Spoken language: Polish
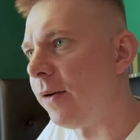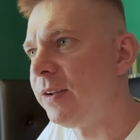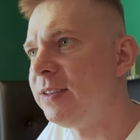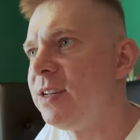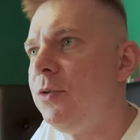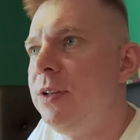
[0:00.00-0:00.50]

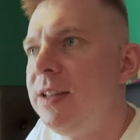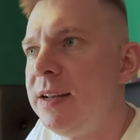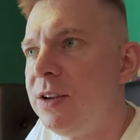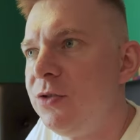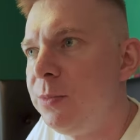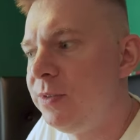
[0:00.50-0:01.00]
na całe
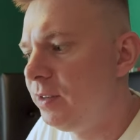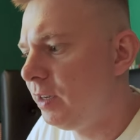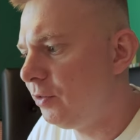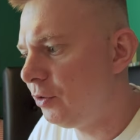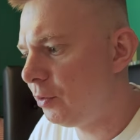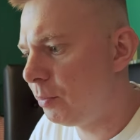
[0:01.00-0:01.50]
danie, żeby
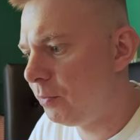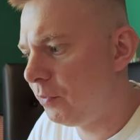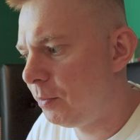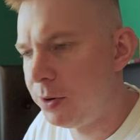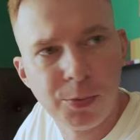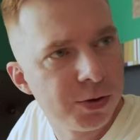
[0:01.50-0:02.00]
zjeść, to bym
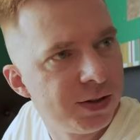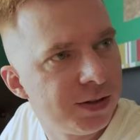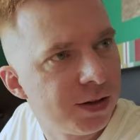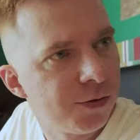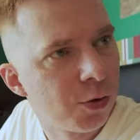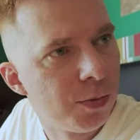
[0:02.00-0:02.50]
wybrał
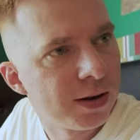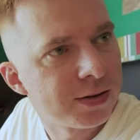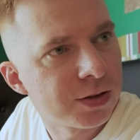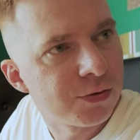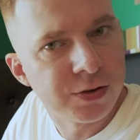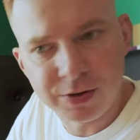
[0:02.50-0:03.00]
pozycję wróbla z
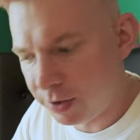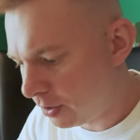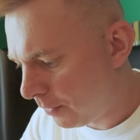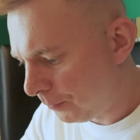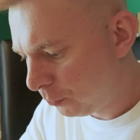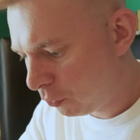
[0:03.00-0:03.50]
tych wszystkich.
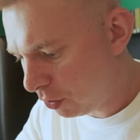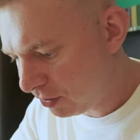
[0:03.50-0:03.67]
To